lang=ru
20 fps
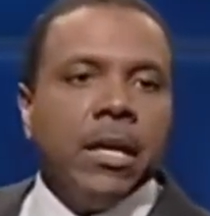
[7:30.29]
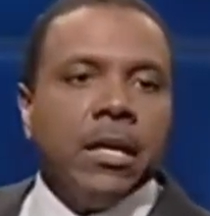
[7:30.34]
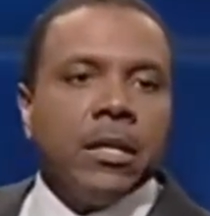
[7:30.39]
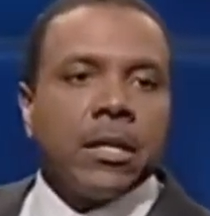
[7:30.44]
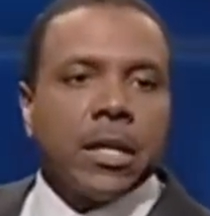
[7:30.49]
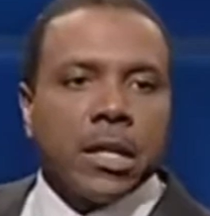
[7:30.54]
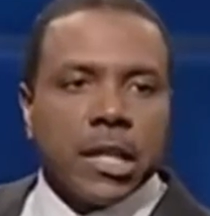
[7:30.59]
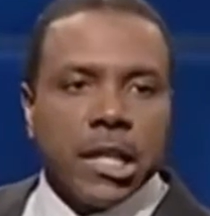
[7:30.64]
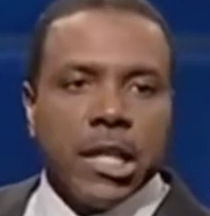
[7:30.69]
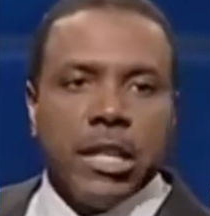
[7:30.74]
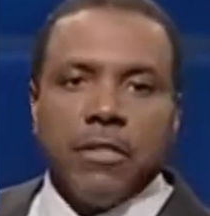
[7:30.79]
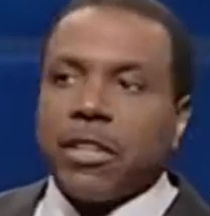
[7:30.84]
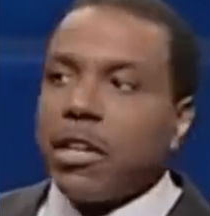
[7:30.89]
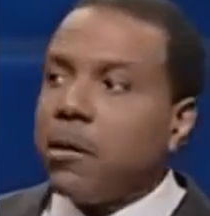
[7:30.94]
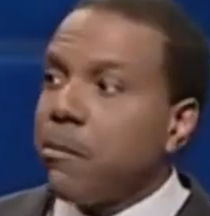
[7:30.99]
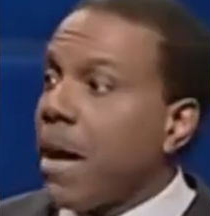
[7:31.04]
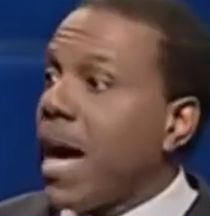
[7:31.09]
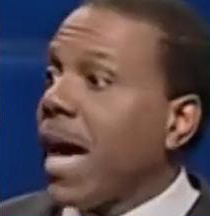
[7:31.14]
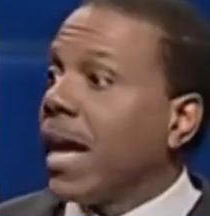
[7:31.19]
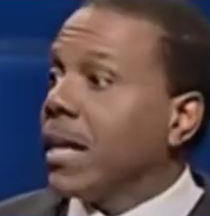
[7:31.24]
Нет-нет,
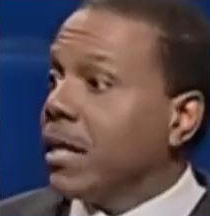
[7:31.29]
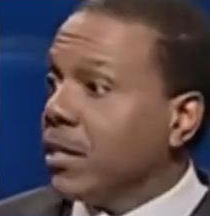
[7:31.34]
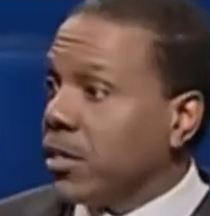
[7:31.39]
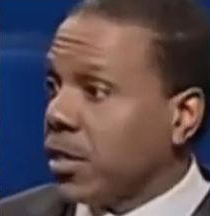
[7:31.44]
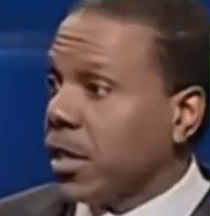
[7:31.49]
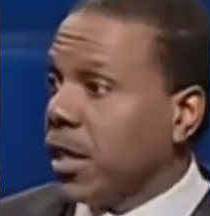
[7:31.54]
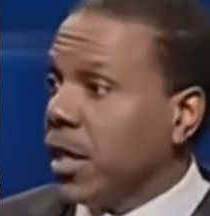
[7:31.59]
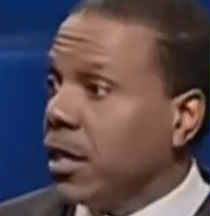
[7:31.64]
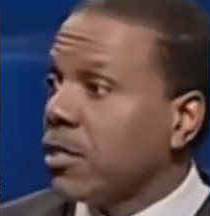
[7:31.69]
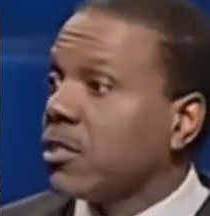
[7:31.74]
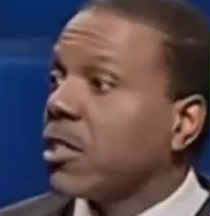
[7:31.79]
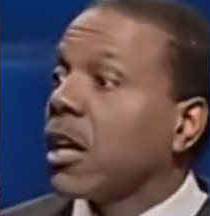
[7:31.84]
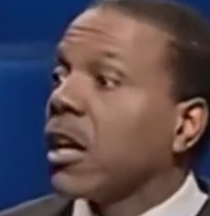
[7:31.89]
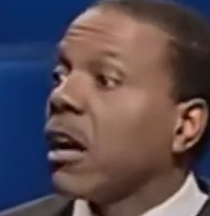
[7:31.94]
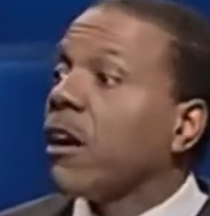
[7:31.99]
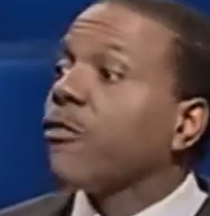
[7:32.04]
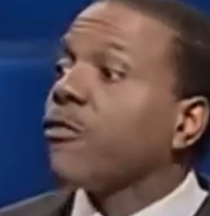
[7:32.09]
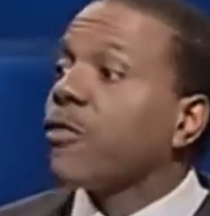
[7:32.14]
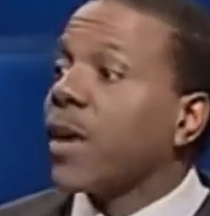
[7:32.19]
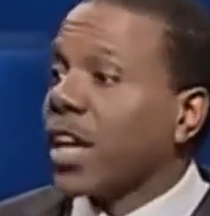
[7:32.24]
вы поймите,
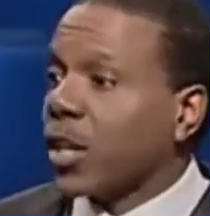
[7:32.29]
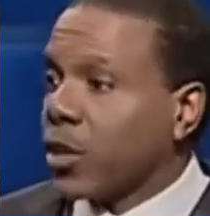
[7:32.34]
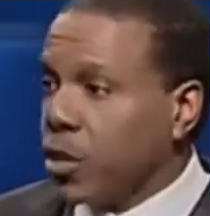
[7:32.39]
если